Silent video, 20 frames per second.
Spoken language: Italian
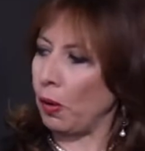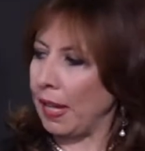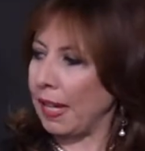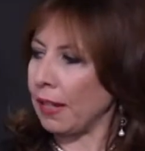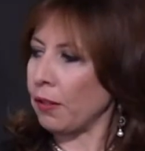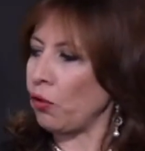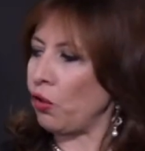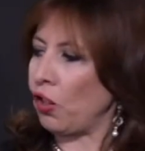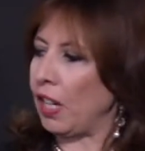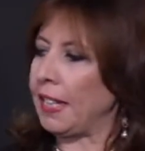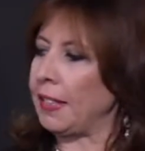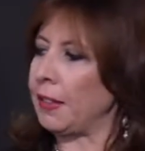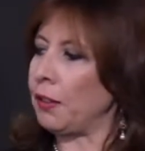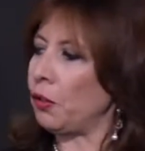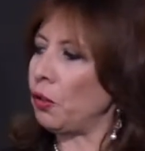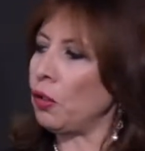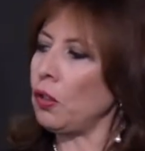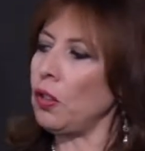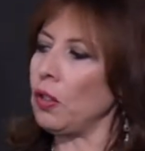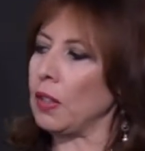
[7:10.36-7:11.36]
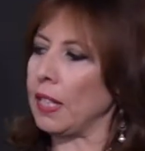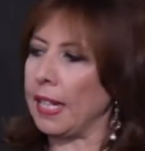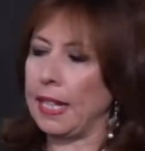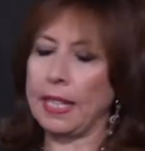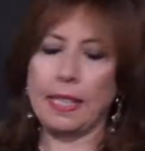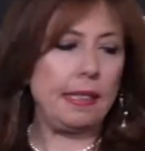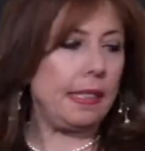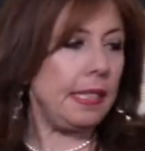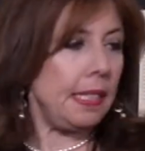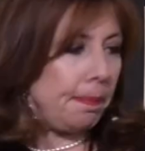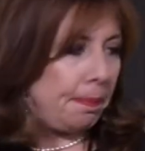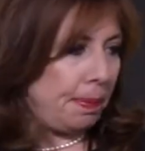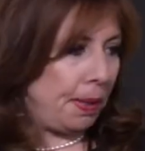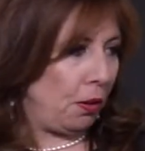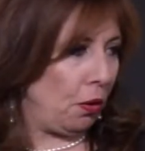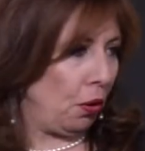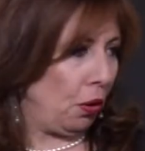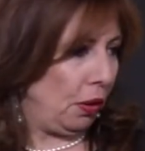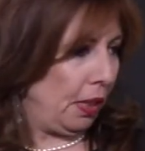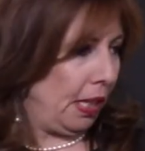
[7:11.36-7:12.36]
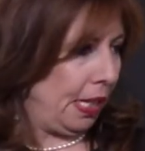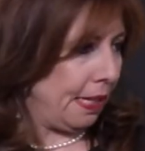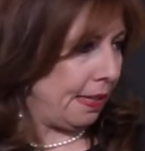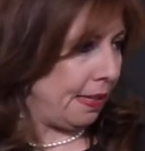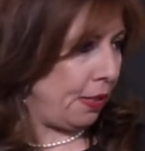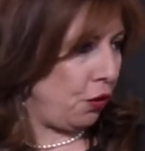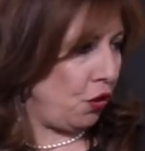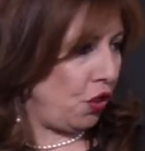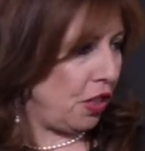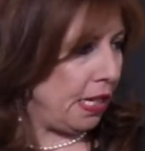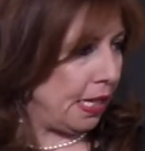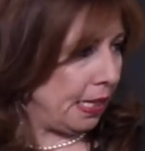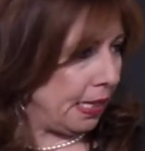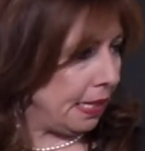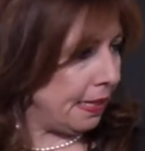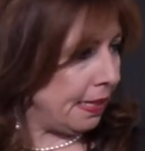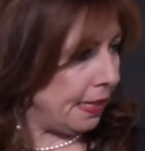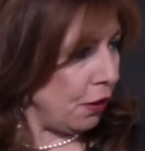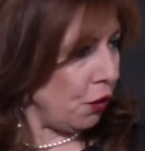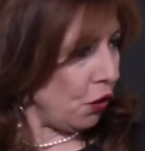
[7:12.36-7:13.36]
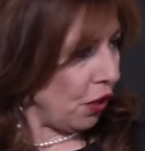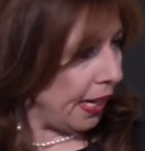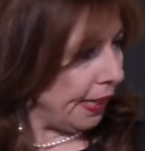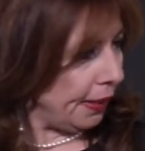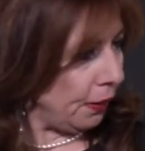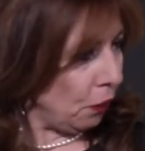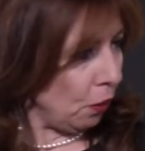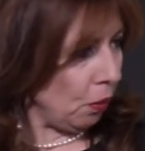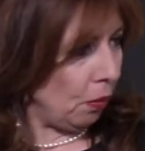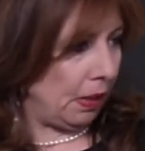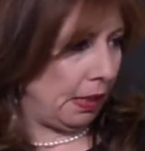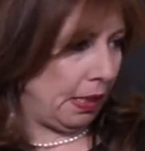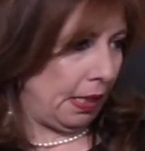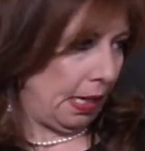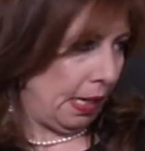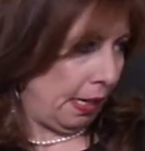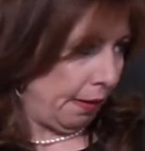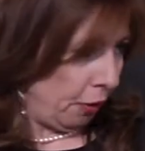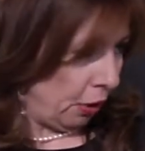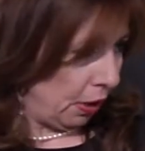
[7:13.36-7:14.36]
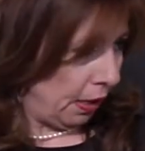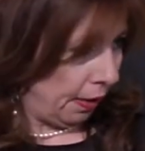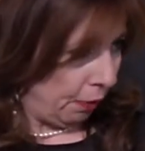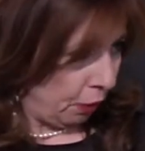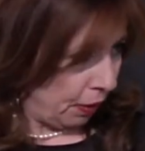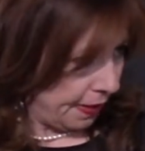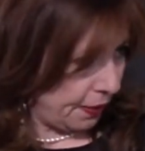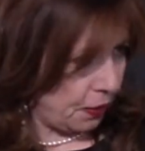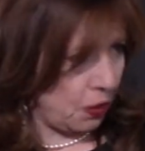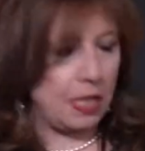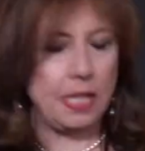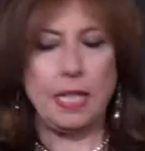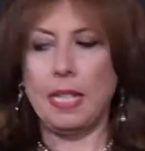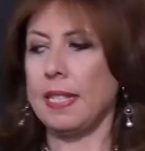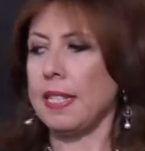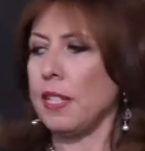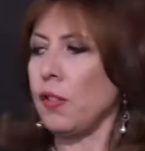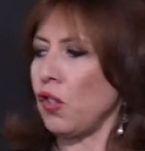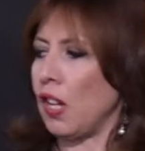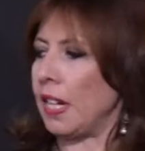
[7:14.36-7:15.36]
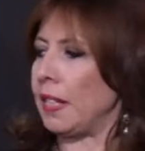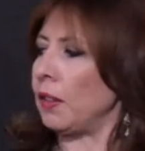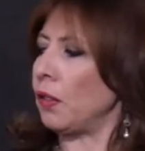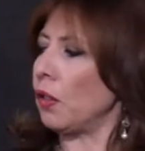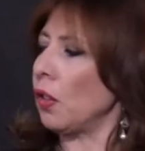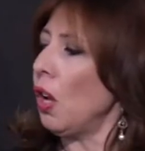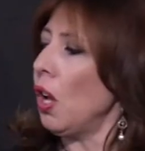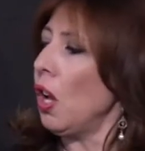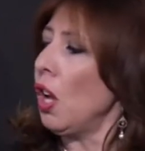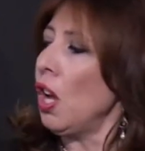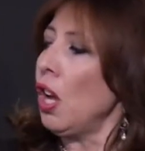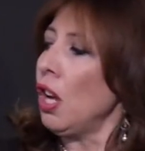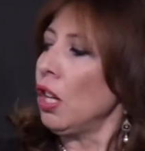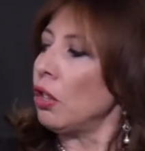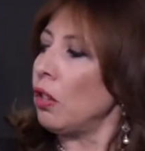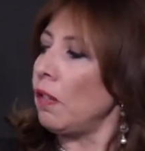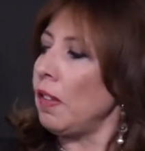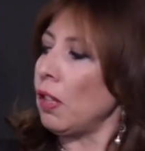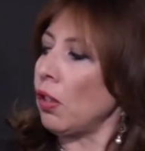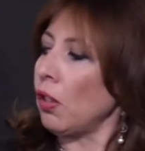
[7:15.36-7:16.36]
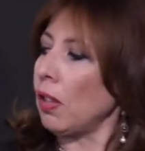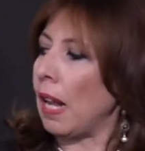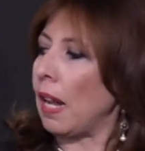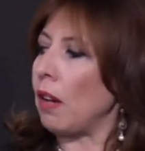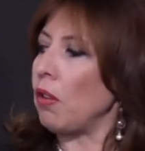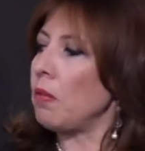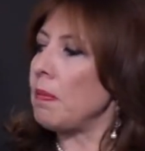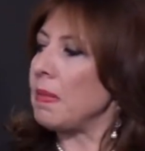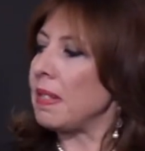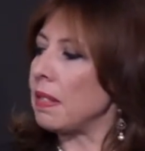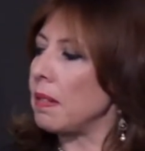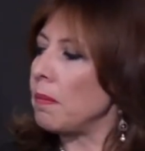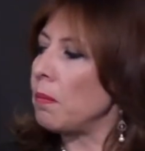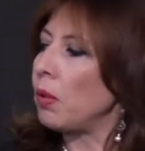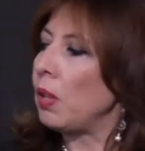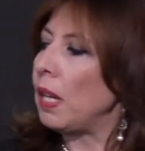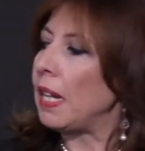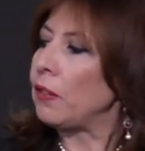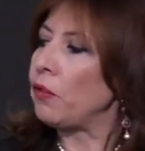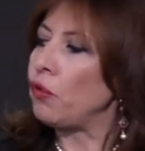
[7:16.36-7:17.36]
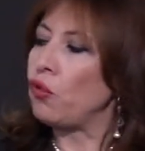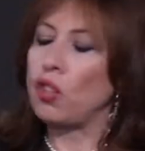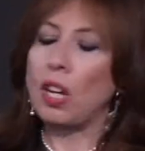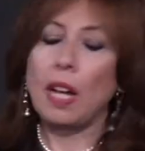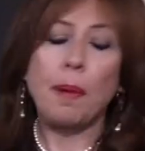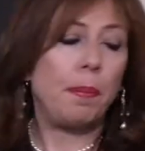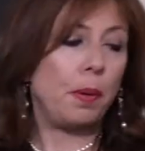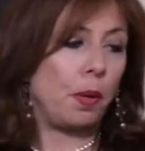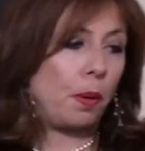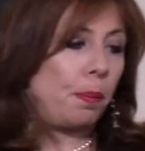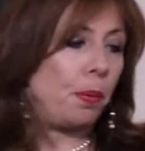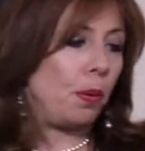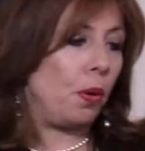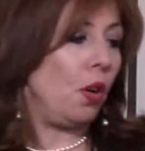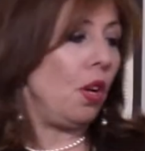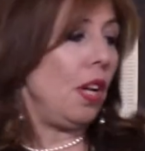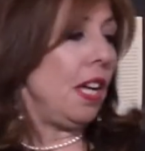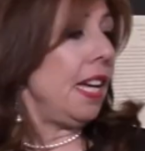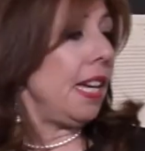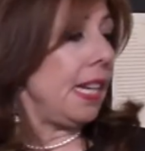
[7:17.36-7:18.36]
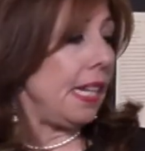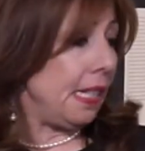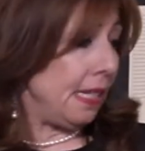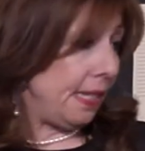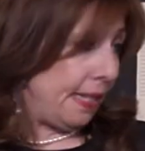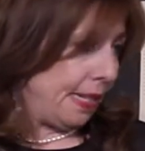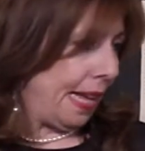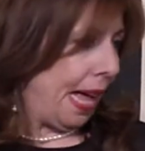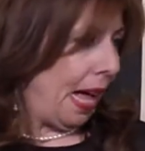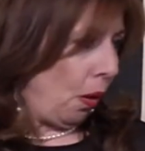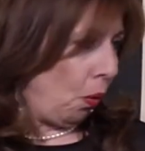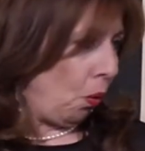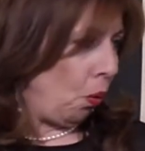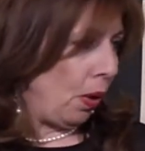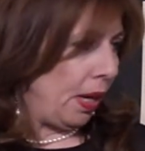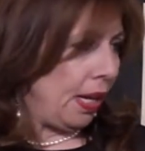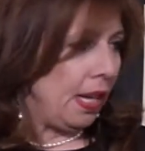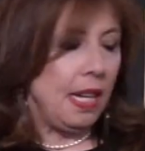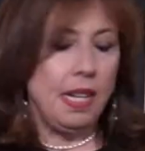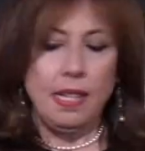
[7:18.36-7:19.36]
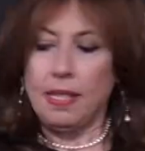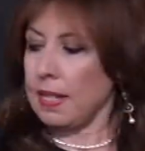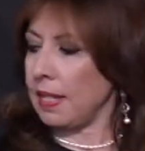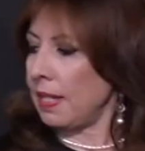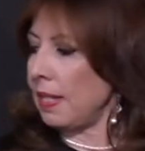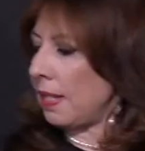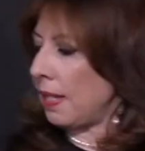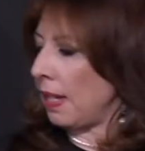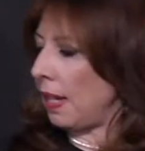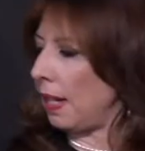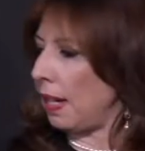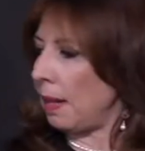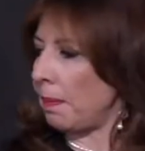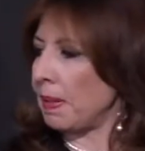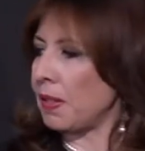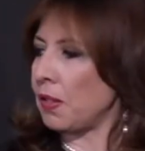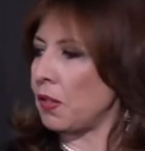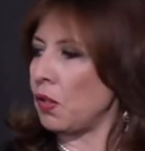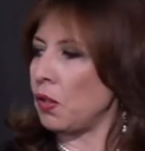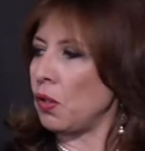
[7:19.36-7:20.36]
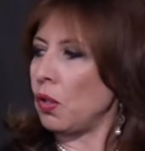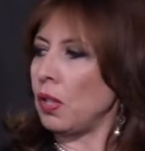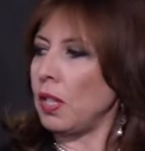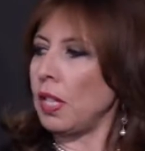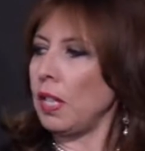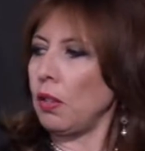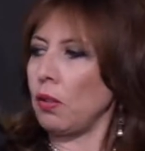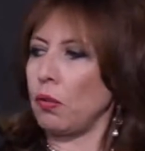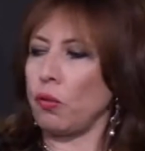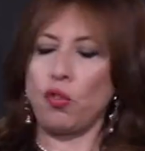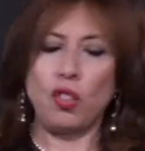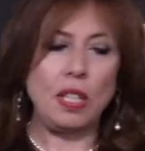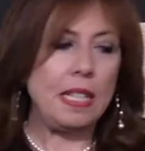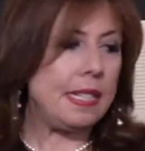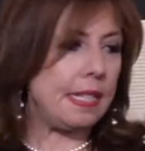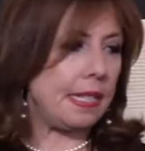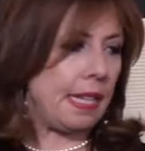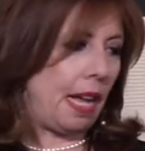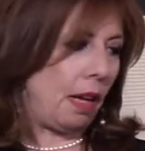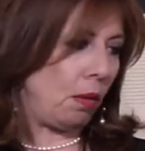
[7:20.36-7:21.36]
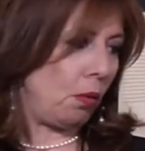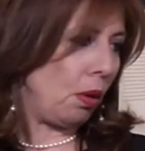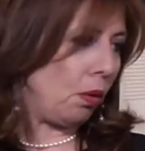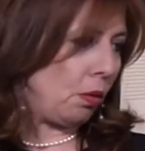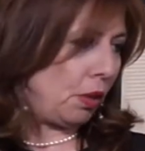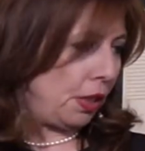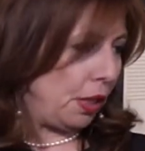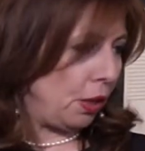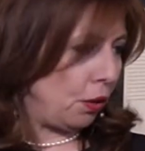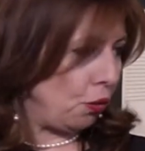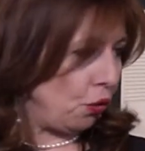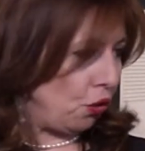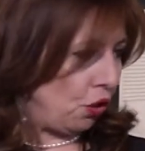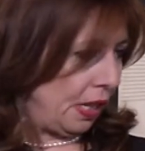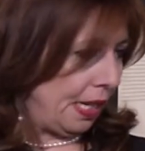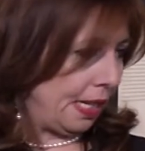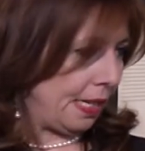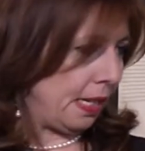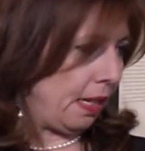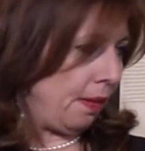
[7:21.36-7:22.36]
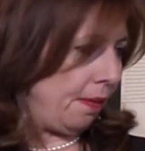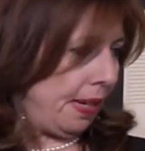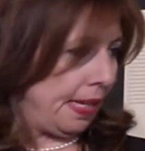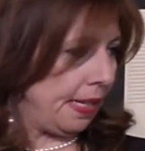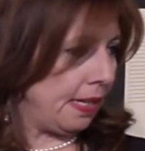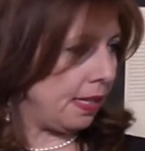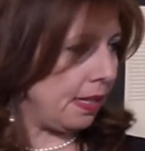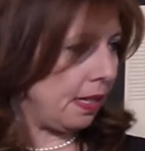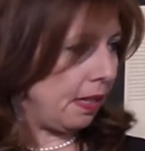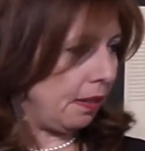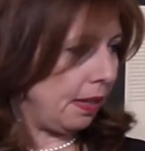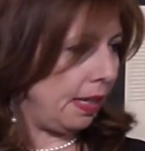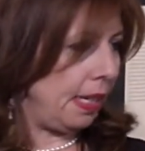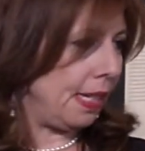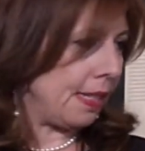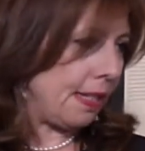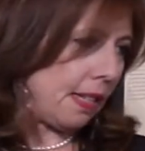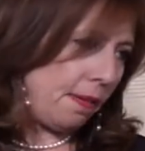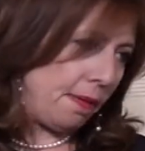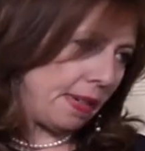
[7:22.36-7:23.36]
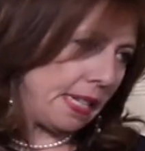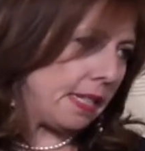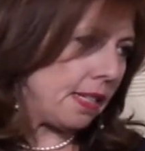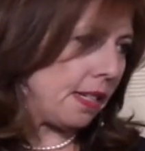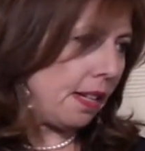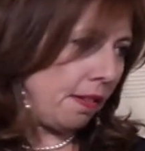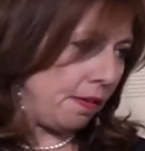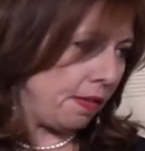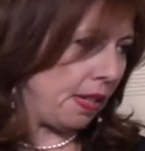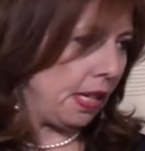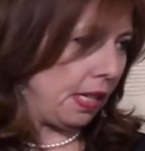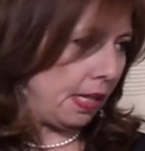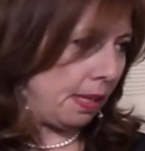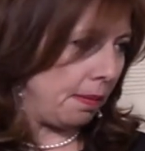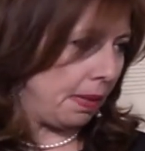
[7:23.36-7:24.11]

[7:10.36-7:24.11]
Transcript: e argento che era tipico della Sicilia del Seicento, quindi della lavorazione del Seicento, dove il corallo mi simboleggia proprio il sangue. Senza la passione non c'è il sangue, quindi non c'è la salvezza. E la salvezza viene da